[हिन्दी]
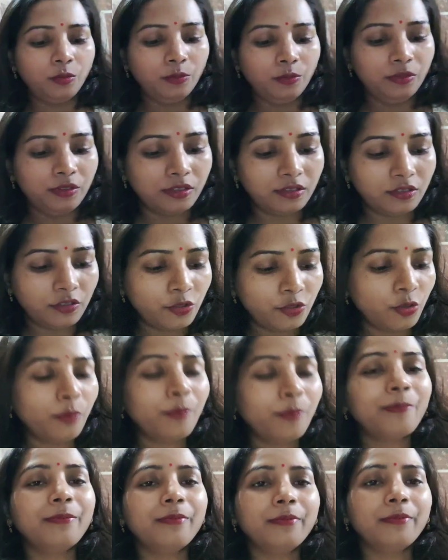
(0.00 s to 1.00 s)
तो
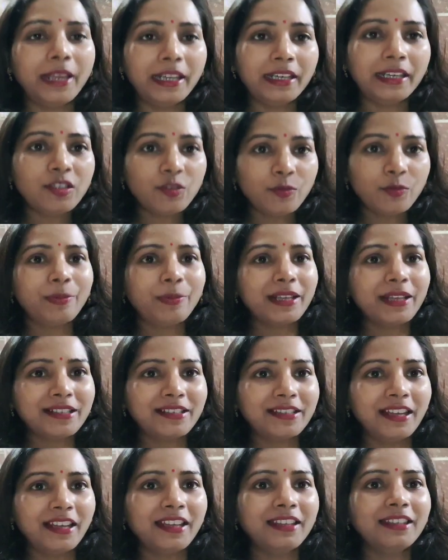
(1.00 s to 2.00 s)
जो मैंने जो
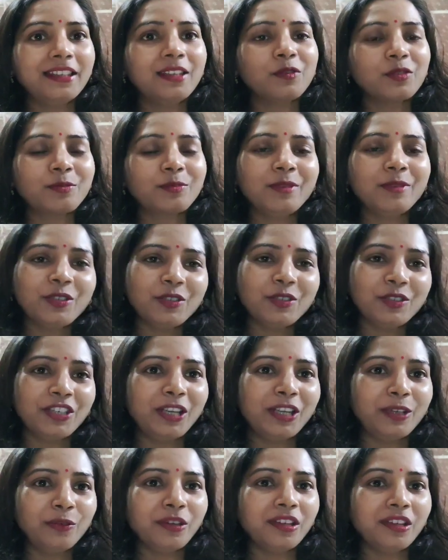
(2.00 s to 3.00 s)
पिक्स देखी थी उसमें जो
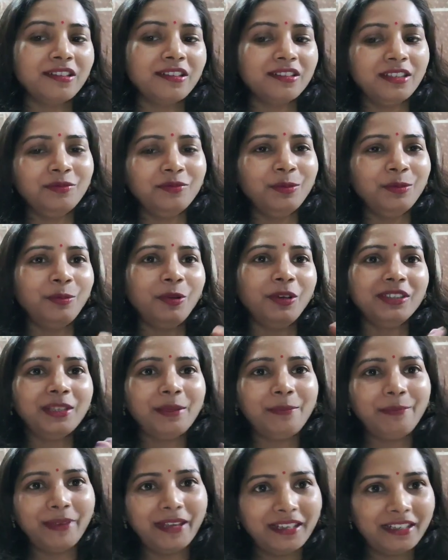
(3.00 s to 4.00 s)
येलो कलर था वो
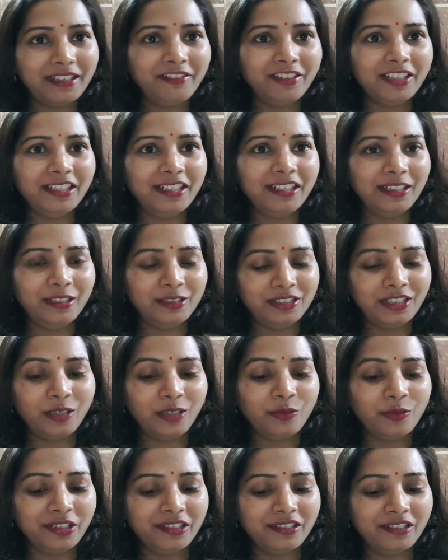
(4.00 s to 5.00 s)
बहुत ही प्यारा वाला
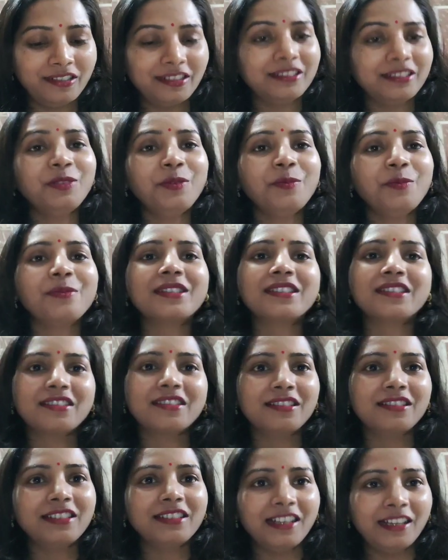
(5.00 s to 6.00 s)
येलो कलर था
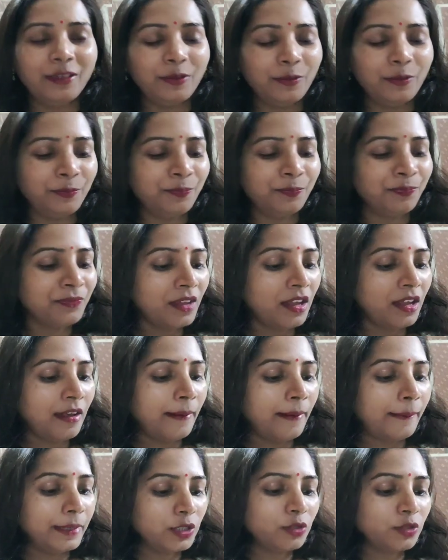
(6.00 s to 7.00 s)
मस्टर्ड येलो
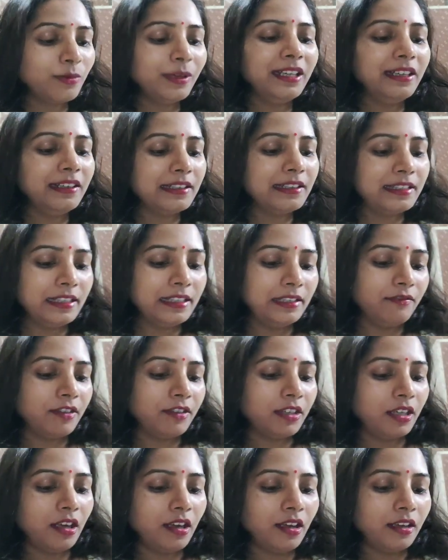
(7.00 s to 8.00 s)
बट जो मैंने रिसीव
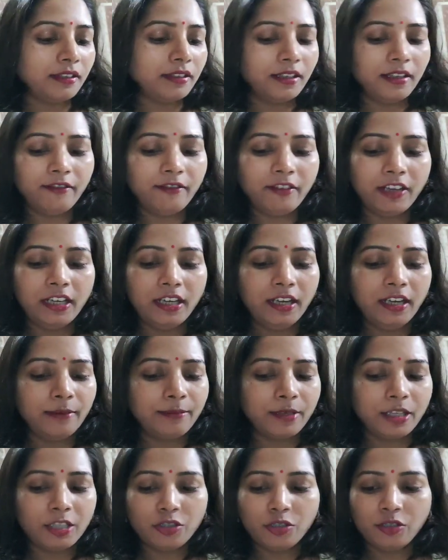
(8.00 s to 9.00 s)
किया ये वाला
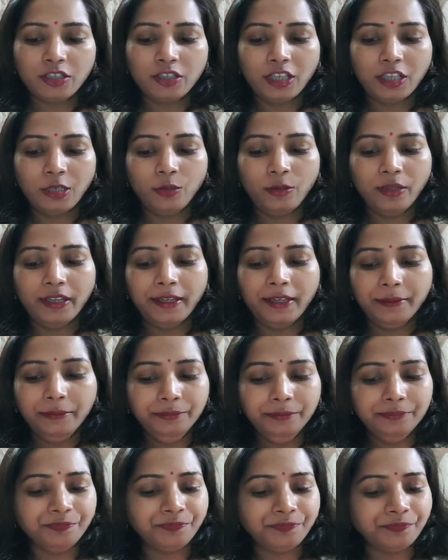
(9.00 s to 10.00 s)
आपका जो येलो है
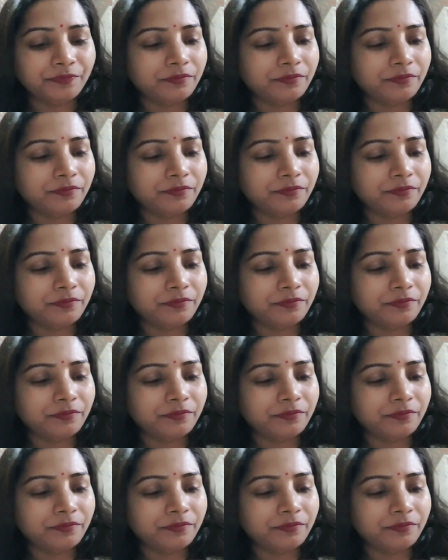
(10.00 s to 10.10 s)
